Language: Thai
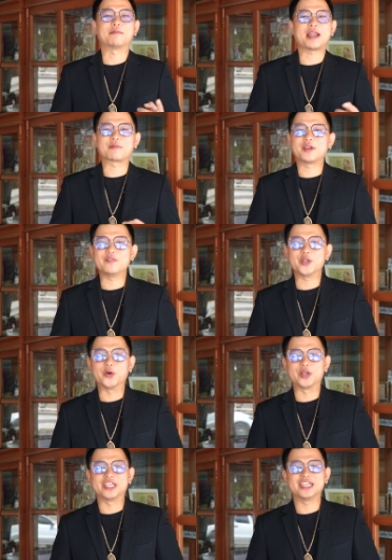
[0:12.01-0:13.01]
สำหรับคลิปวิ
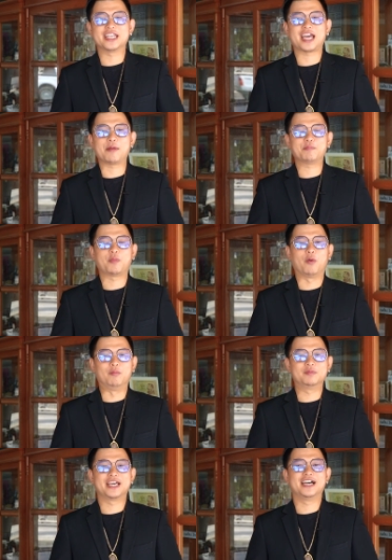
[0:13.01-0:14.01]
ดีโอนี้นะครับผ
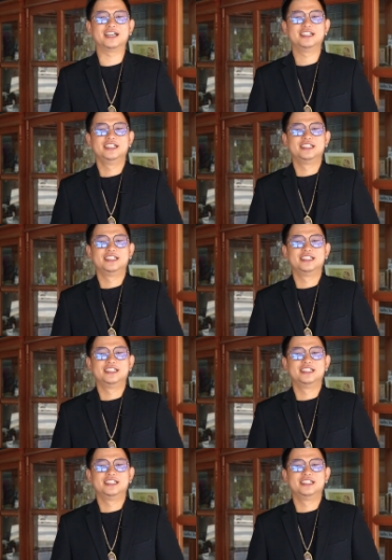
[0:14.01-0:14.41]
มนะฮะ